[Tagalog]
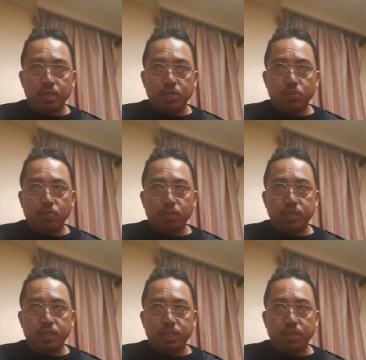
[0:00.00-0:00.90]
yung
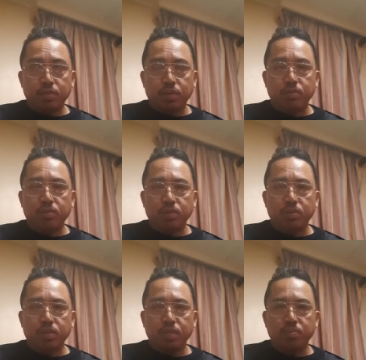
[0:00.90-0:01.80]
watts hour mo
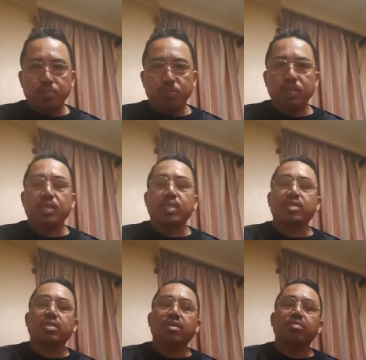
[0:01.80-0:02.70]
actually monetize na
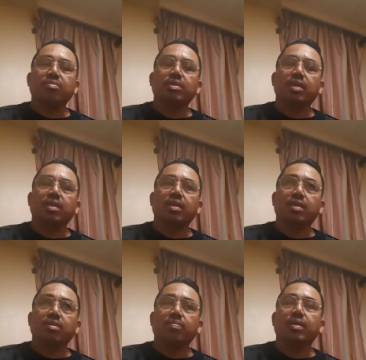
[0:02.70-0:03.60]
yung channel ko
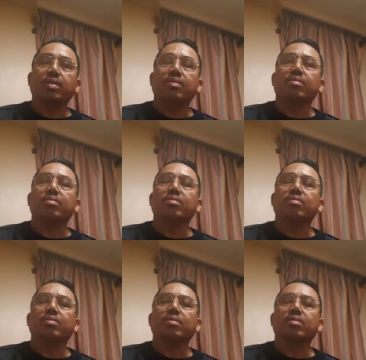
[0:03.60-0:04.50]
pero
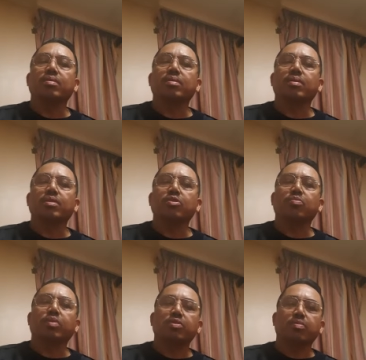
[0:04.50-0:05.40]
sobra
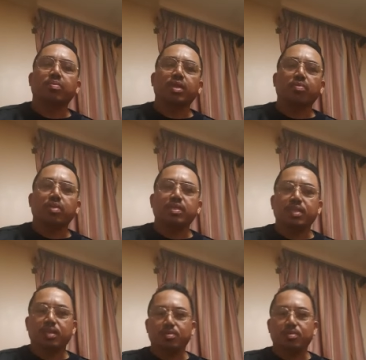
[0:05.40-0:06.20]
sobra na yung watts hour